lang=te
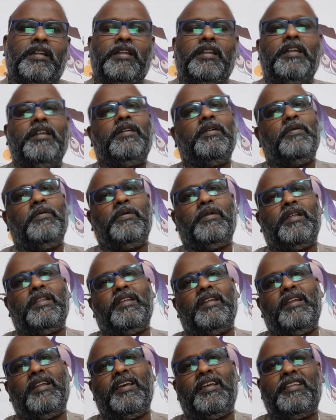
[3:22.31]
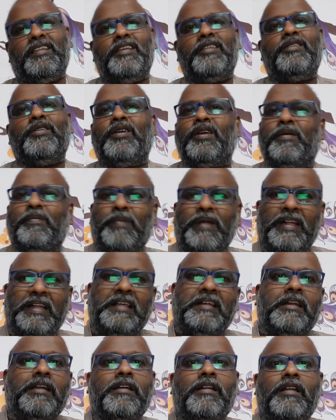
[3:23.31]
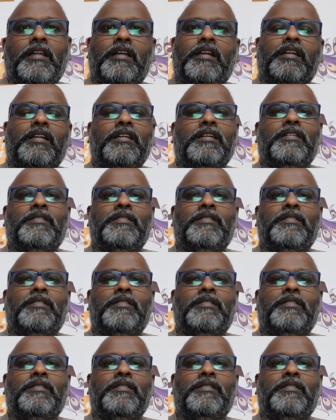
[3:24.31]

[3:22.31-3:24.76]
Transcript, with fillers: నీట్గా ఉంటుందని అదేందో ఇంక మళ్ళీ రెగ్యులర్